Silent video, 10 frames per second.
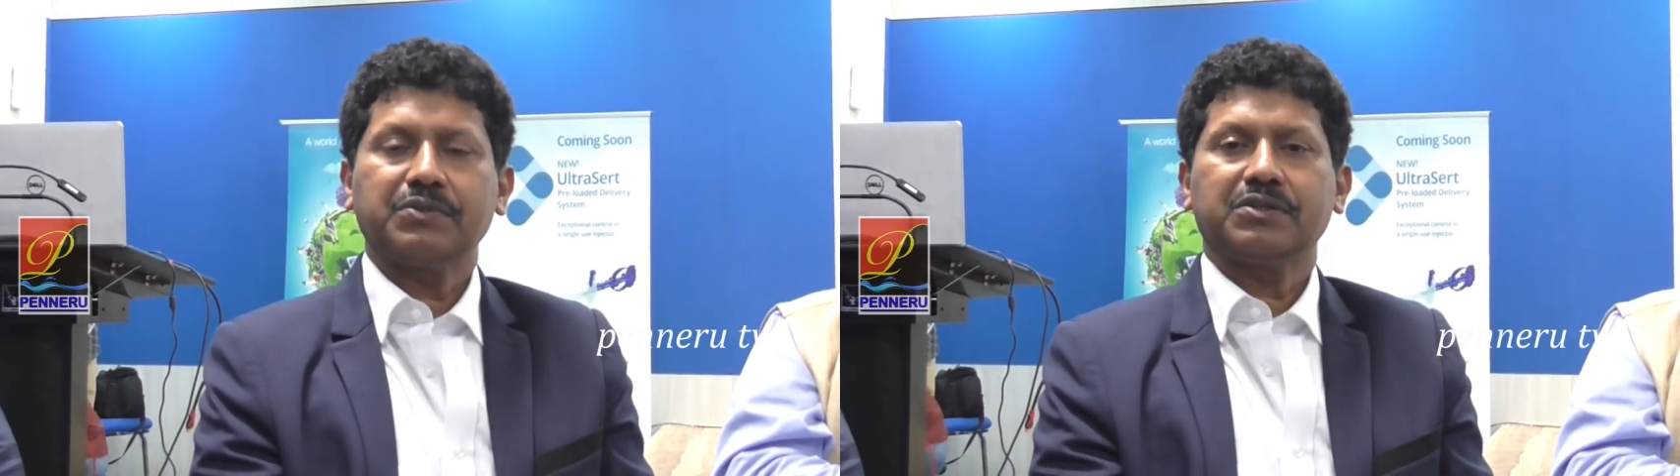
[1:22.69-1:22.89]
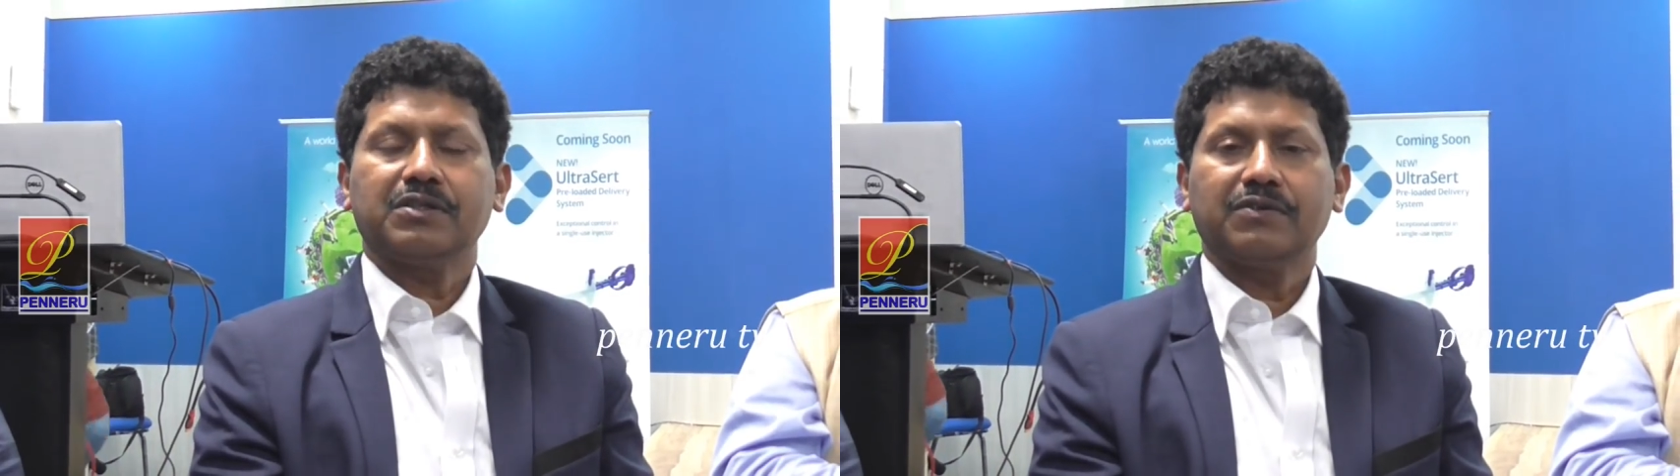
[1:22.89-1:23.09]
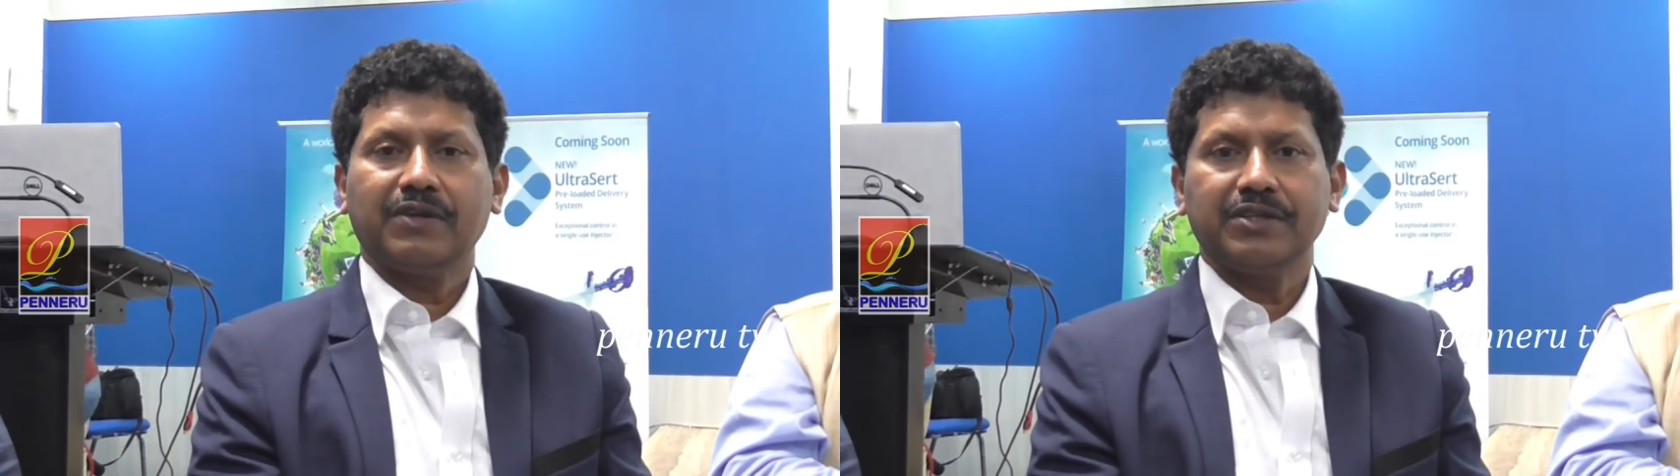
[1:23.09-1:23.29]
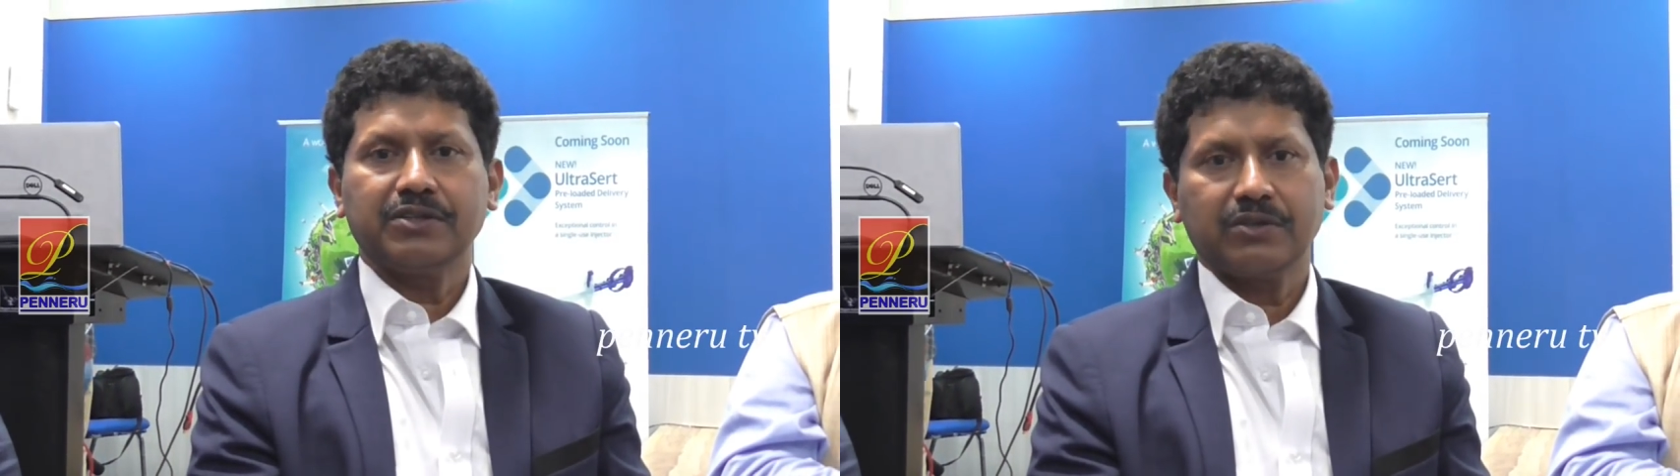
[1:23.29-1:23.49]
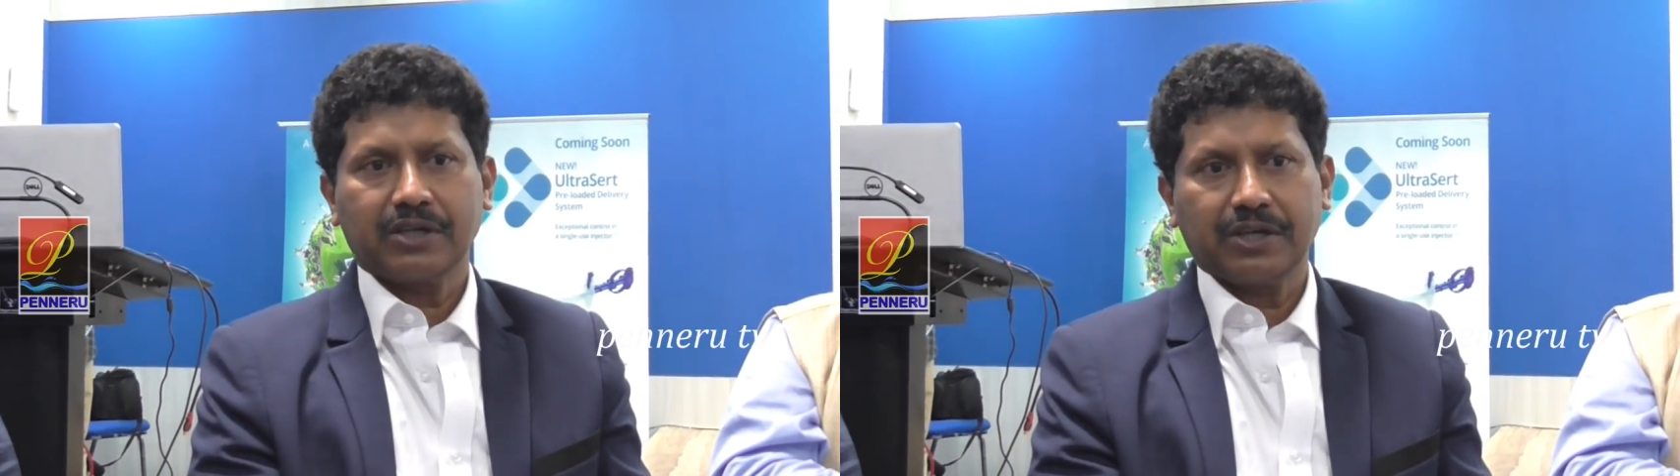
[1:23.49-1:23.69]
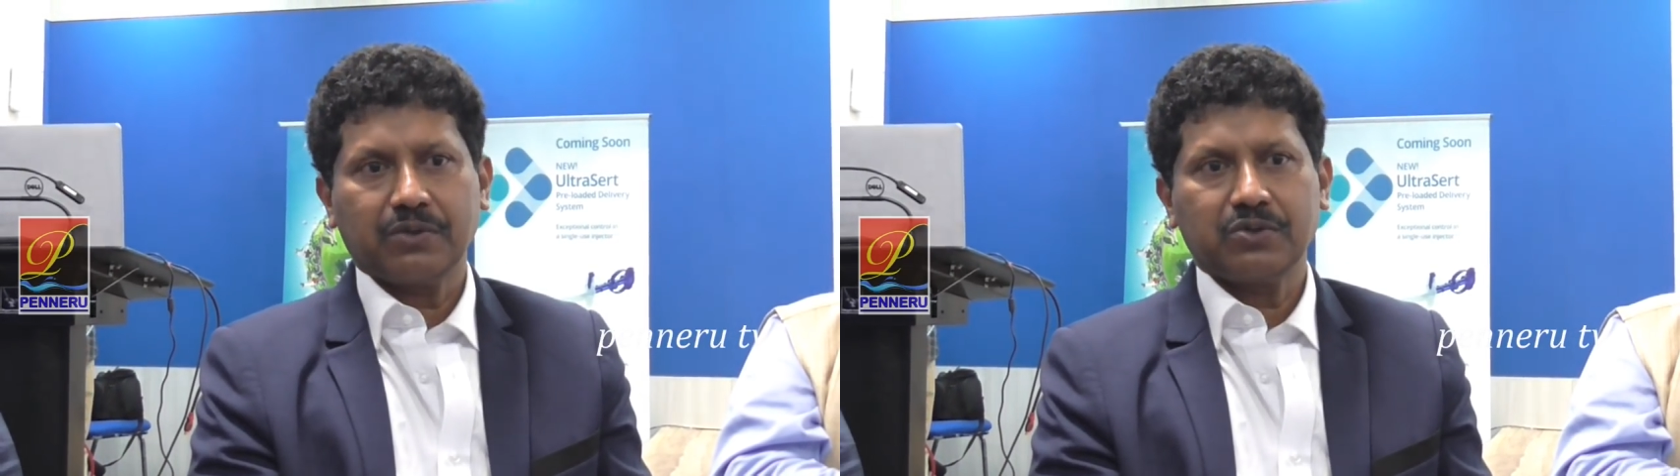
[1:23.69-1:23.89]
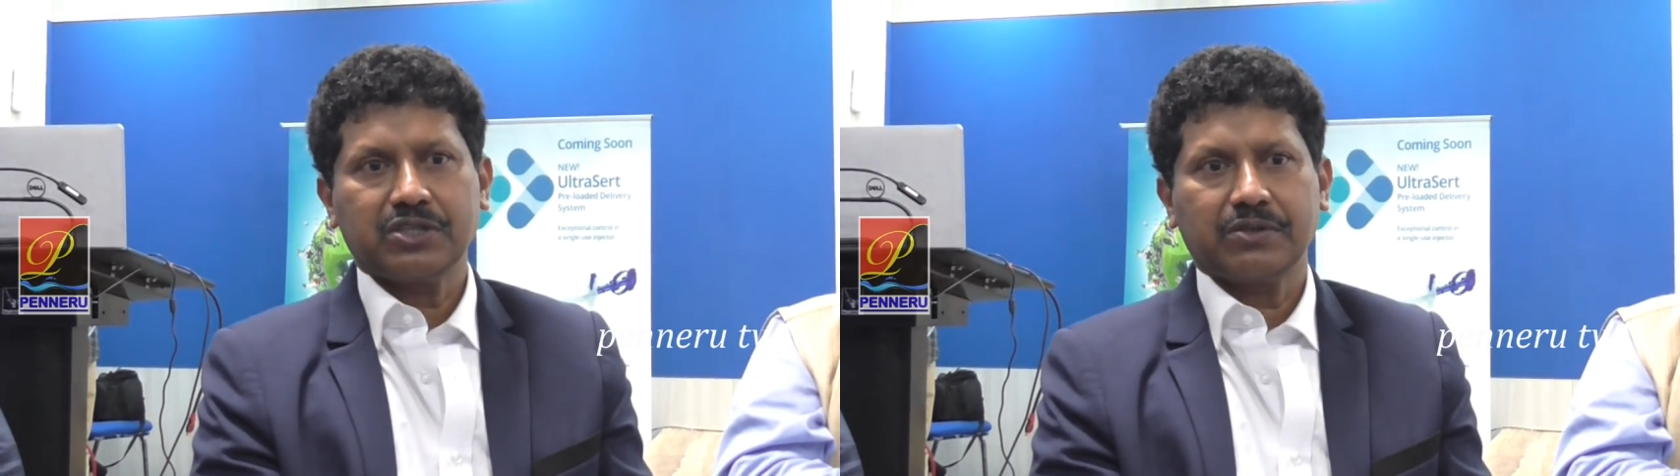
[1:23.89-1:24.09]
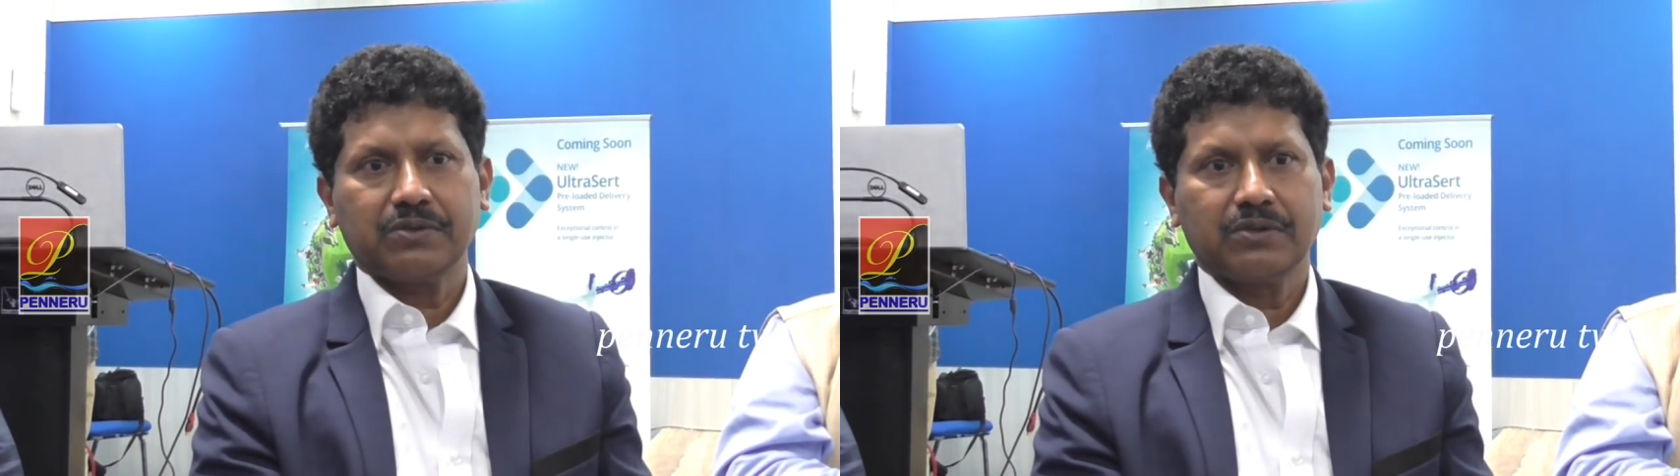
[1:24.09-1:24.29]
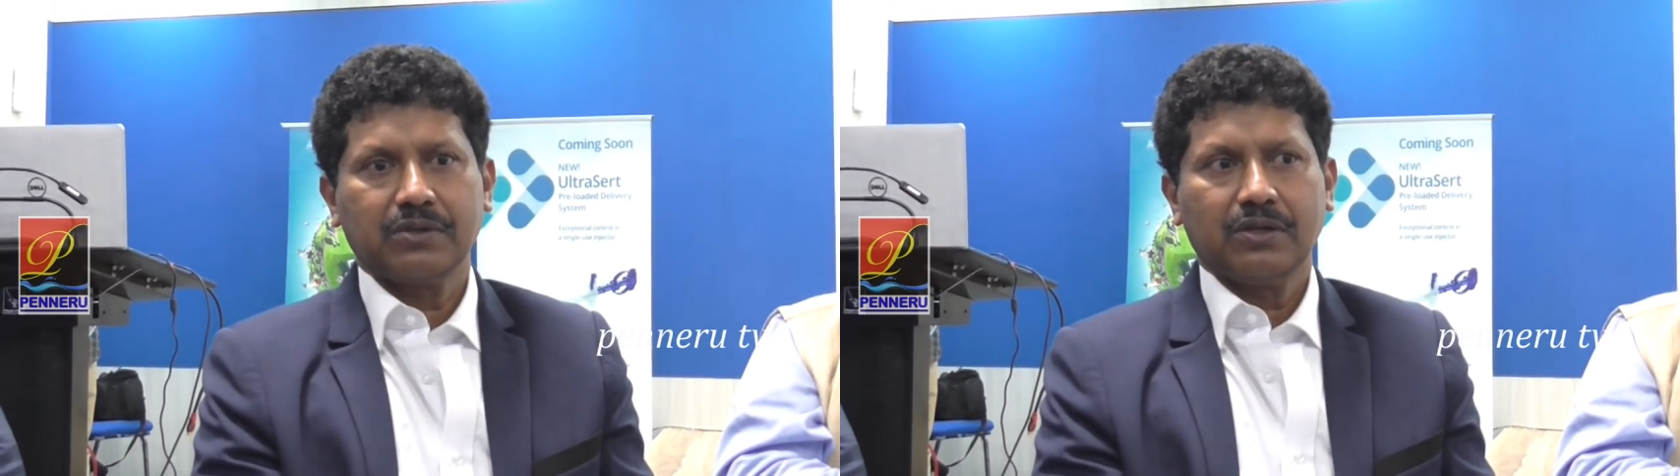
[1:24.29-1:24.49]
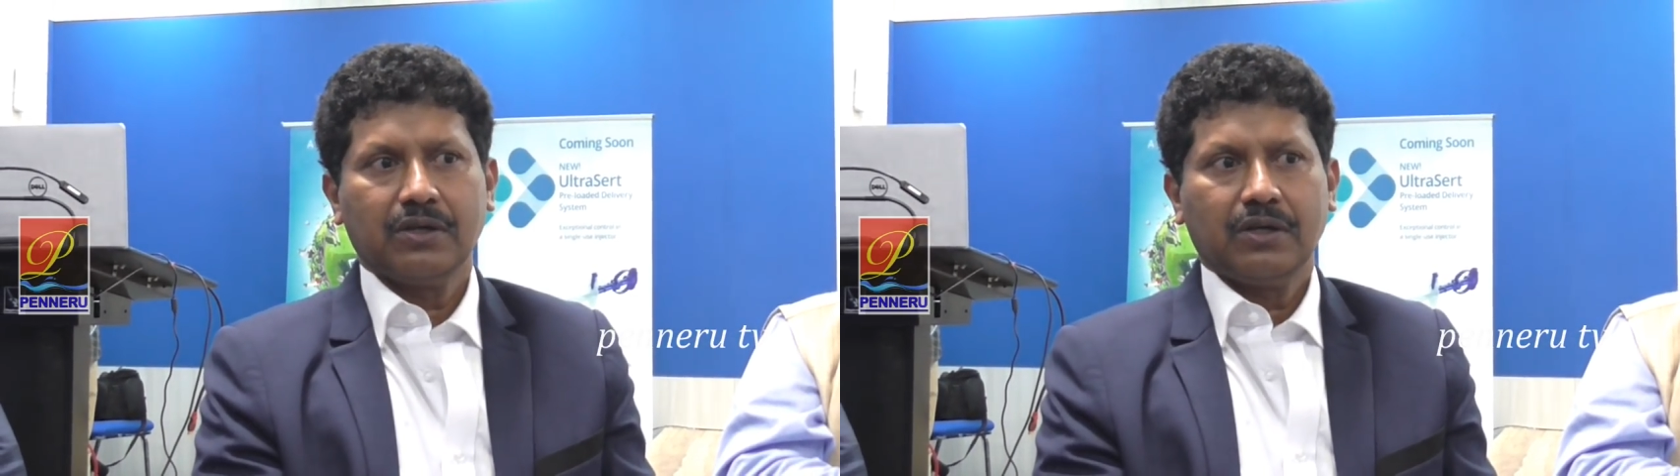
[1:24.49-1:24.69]
రోజు రోజుకు పెరుగుతోంది
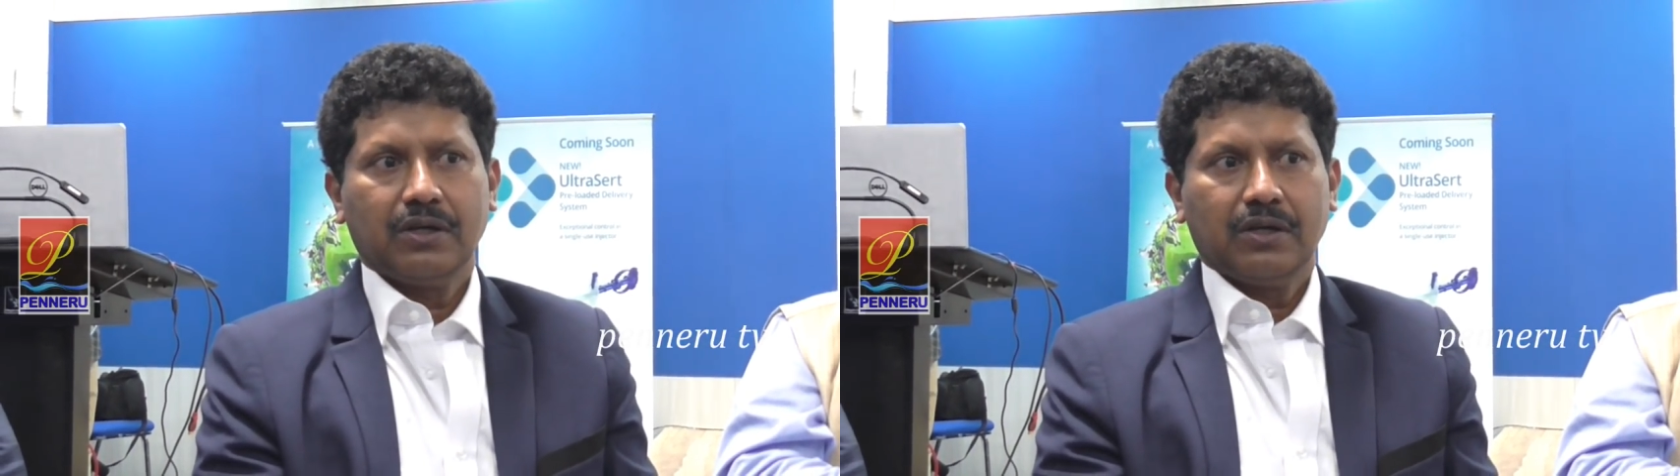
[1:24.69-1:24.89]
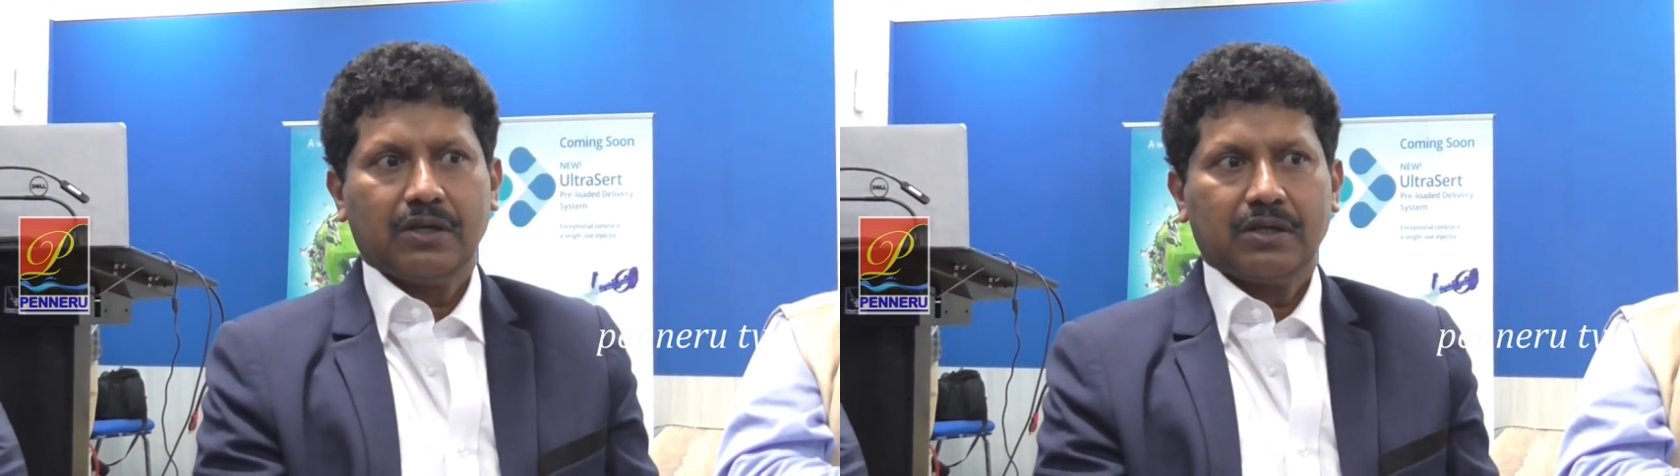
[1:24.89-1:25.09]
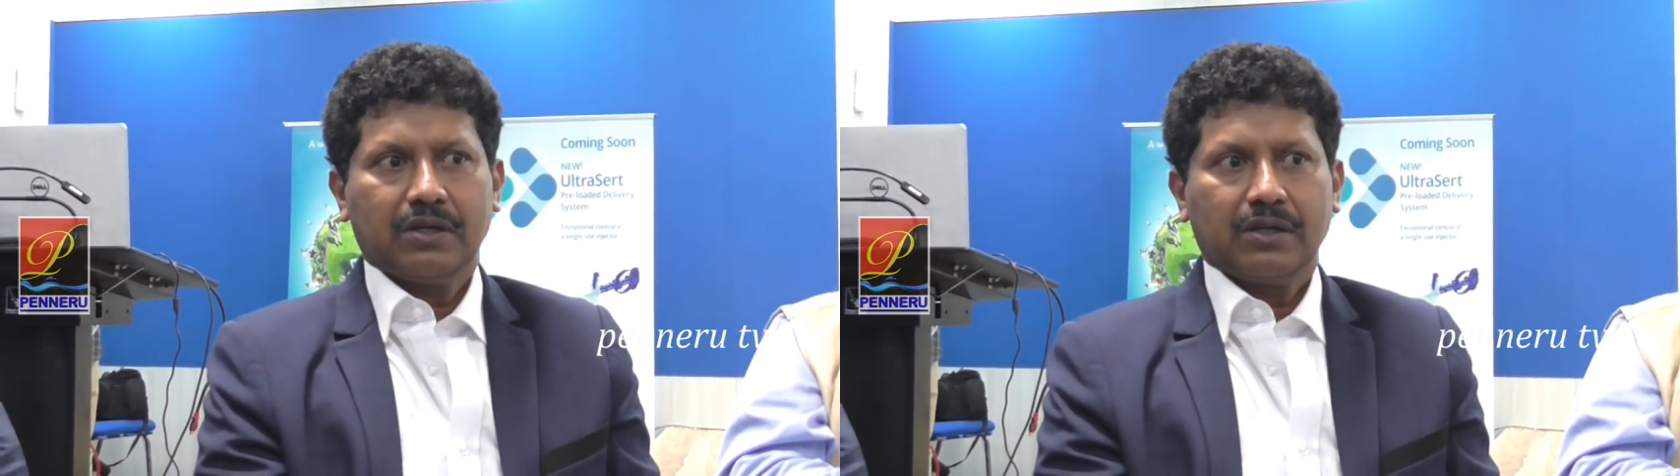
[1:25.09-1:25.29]
అంతేకాక